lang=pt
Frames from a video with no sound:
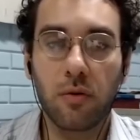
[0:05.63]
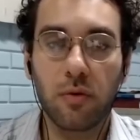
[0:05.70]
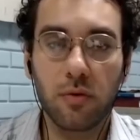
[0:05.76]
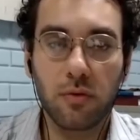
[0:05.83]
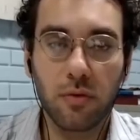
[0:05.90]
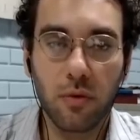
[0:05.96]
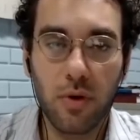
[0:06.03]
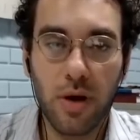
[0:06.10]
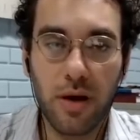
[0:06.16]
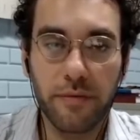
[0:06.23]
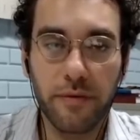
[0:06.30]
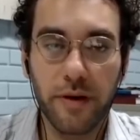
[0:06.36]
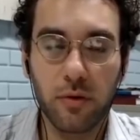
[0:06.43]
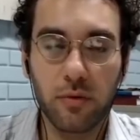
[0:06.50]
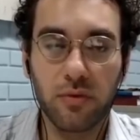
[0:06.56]
Eu sou o
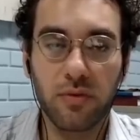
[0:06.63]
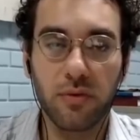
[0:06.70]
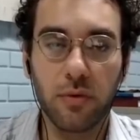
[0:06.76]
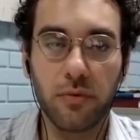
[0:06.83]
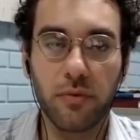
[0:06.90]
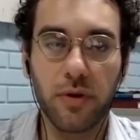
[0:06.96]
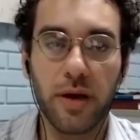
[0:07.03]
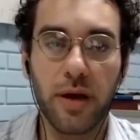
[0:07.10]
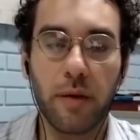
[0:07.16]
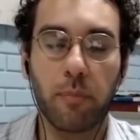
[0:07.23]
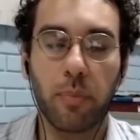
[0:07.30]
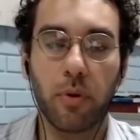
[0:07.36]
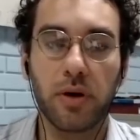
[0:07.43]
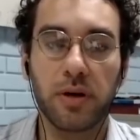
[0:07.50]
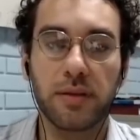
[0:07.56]
Rafael Silva,
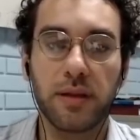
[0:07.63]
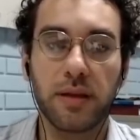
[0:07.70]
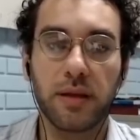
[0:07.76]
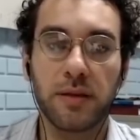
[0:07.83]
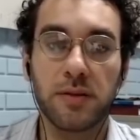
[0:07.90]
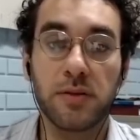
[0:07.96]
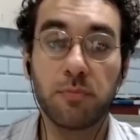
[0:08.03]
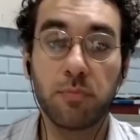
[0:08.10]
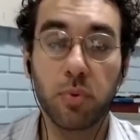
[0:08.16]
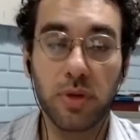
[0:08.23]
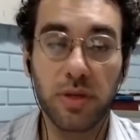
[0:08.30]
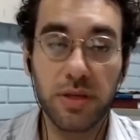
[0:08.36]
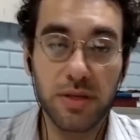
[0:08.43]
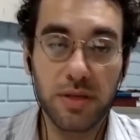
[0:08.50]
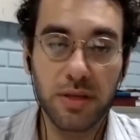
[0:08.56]
repórter de
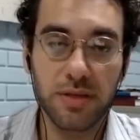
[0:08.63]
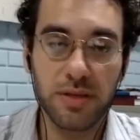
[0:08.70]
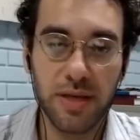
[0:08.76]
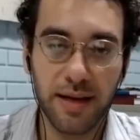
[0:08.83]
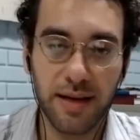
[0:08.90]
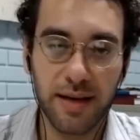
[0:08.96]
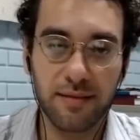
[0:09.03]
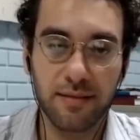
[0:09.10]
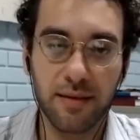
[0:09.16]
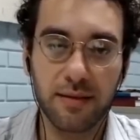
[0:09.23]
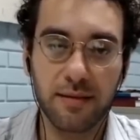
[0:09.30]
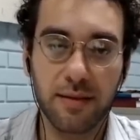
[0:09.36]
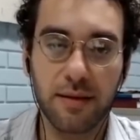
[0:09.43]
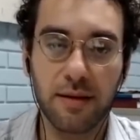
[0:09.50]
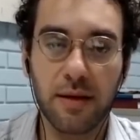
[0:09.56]
política de A
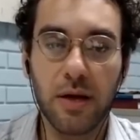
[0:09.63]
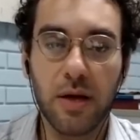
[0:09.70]
Gazeta.